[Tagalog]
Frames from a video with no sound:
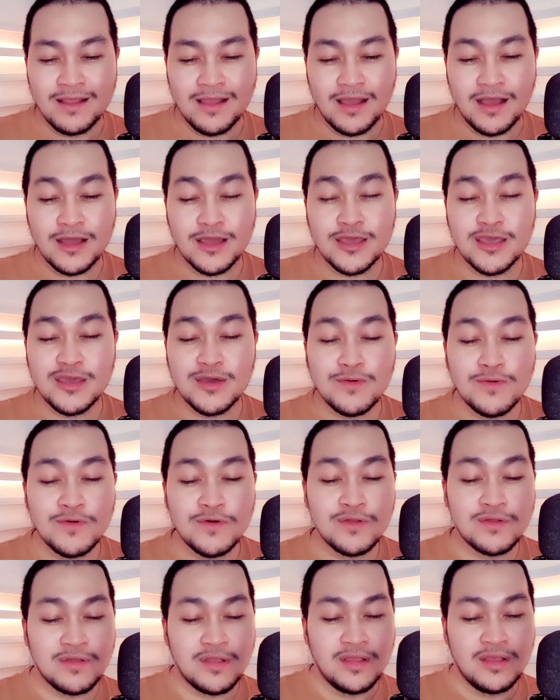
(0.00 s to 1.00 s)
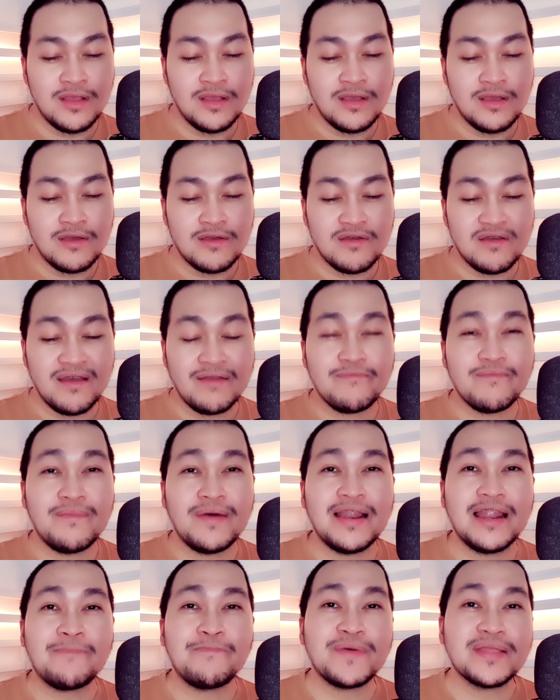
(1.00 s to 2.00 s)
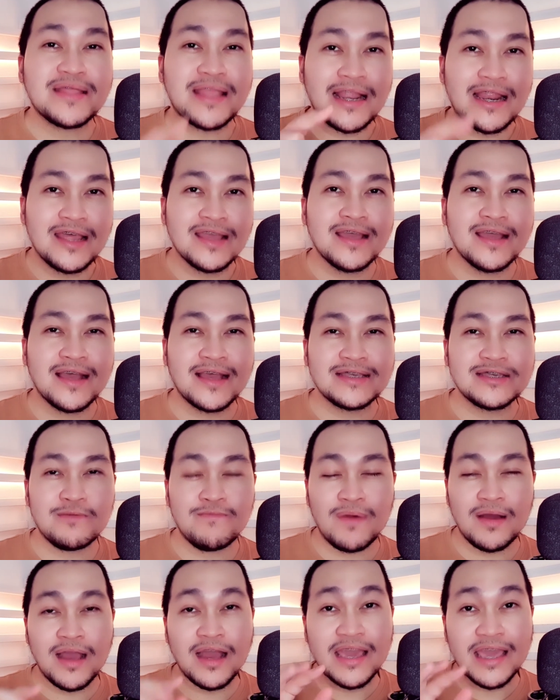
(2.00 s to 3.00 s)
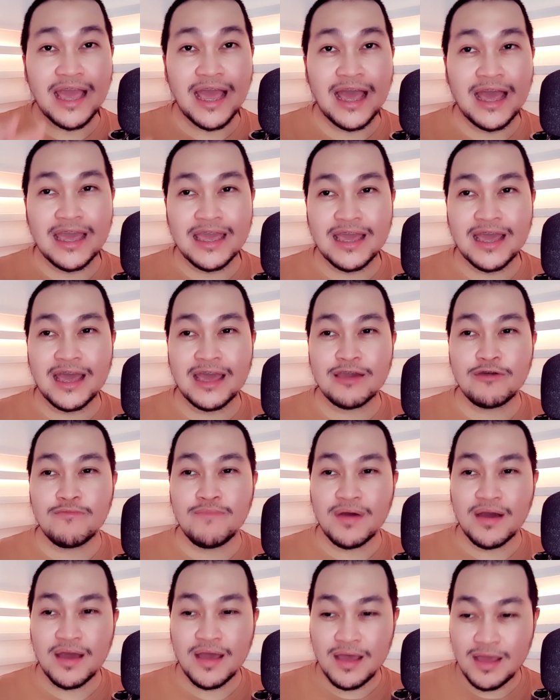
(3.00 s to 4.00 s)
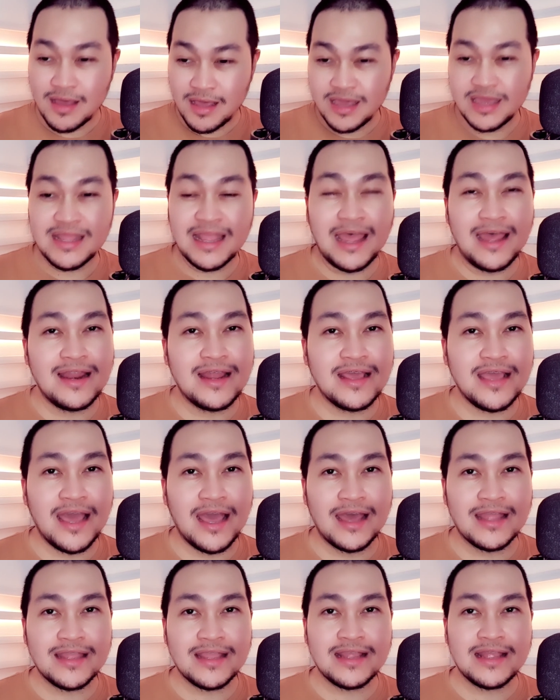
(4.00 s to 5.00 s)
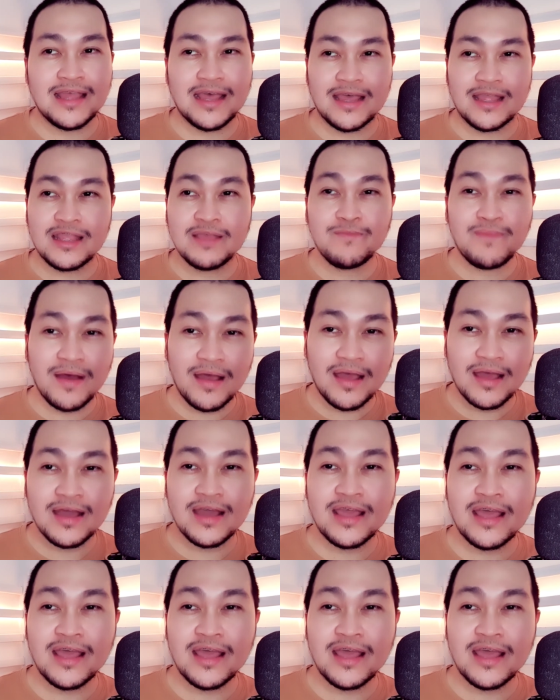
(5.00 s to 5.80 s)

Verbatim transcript: Ang cute malapit talaga sa mga yaya yung mga inaalagaan nila, 'di ba?